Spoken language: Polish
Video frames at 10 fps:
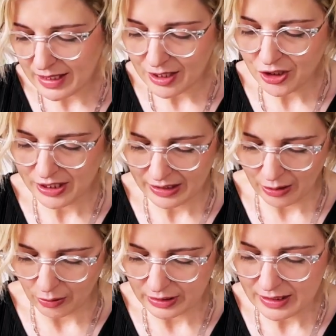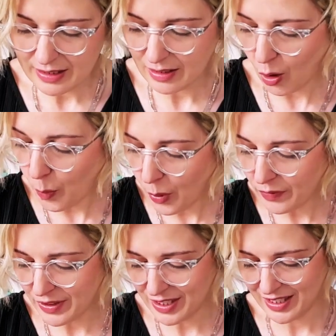też strony z
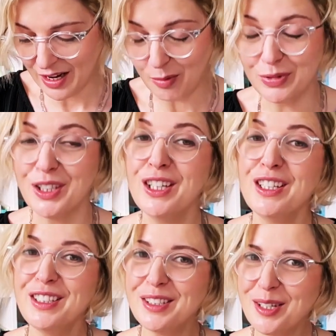opowieściami i